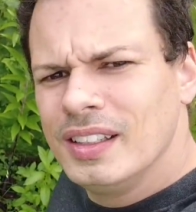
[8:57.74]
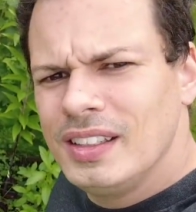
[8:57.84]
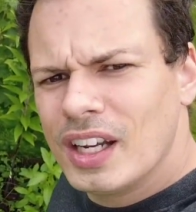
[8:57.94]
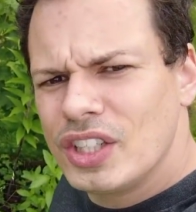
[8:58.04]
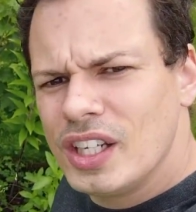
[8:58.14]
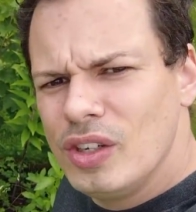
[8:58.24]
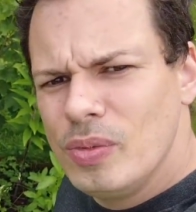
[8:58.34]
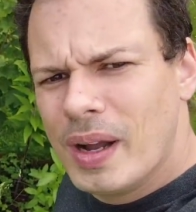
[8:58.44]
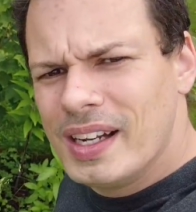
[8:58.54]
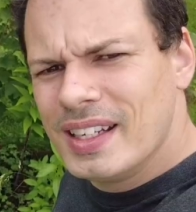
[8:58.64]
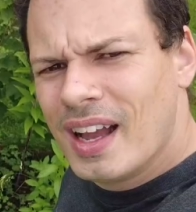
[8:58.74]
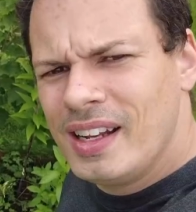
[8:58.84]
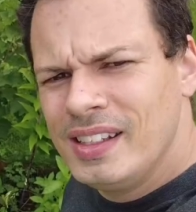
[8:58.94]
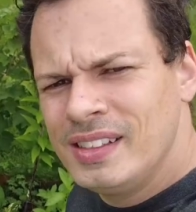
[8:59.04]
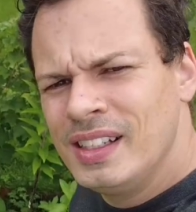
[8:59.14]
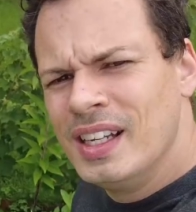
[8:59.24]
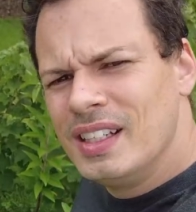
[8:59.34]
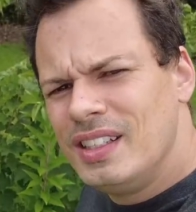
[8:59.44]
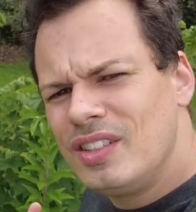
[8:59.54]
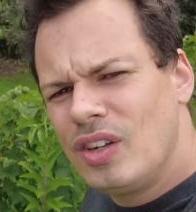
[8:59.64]
Da stehen überall Dahlien.
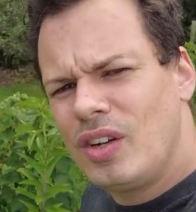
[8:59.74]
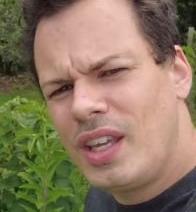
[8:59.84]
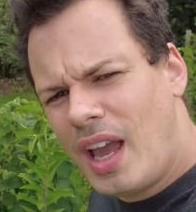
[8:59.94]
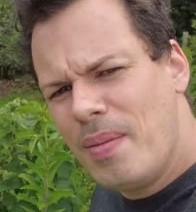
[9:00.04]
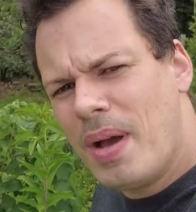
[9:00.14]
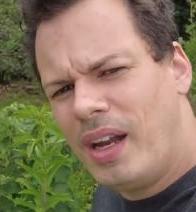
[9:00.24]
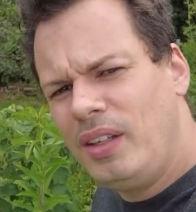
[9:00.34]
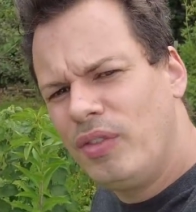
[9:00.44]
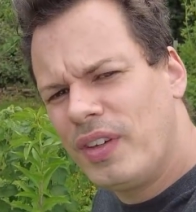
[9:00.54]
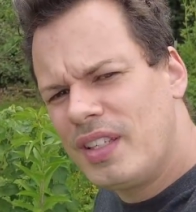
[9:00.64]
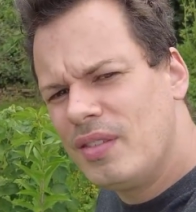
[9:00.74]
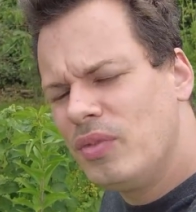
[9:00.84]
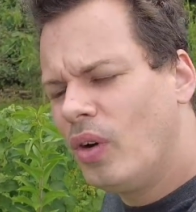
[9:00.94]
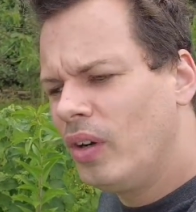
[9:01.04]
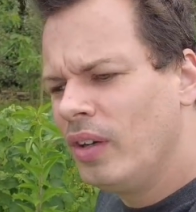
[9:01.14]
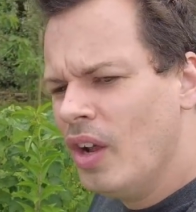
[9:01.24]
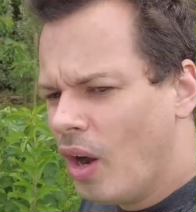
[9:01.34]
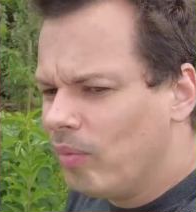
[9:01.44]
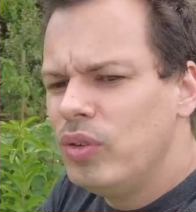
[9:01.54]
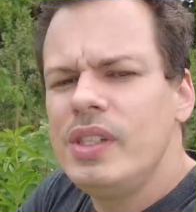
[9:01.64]
Die sind noch nicht einmal angefressen worden,
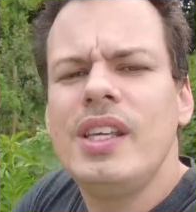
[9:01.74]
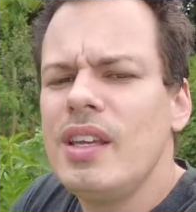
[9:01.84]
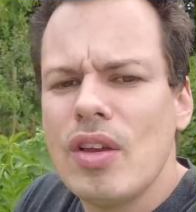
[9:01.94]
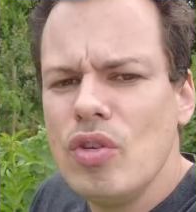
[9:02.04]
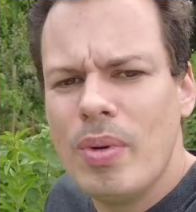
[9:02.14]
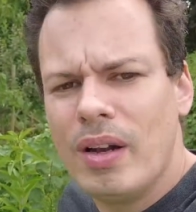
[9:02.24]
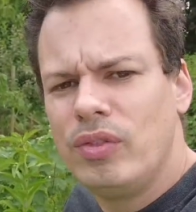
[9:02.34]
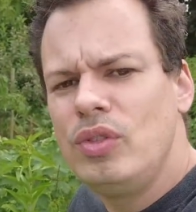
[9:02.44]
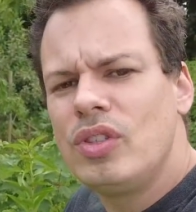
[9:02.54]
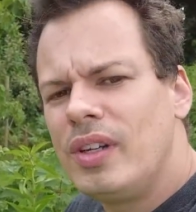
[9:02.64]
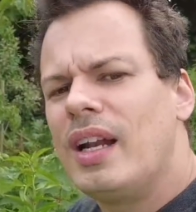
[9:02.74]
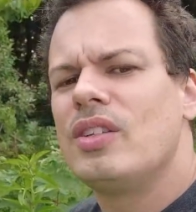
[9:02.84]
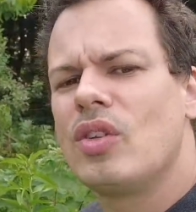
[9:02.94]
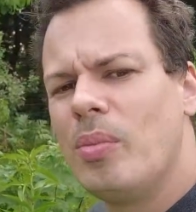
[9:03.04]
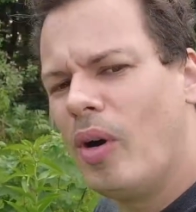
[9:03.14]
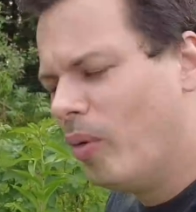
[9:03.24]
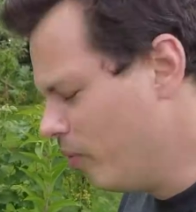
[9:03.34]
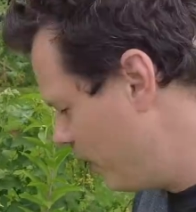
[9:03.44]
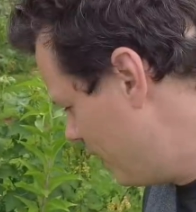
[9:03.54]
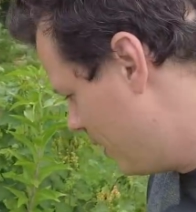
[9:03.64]
obwohl die hier überall wuseln und alles drumherum
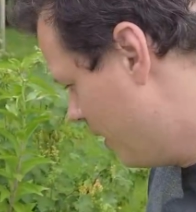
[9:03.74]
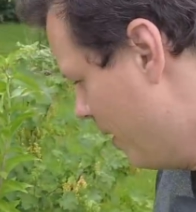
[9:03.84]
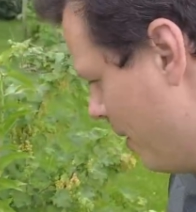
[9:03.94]
fressen.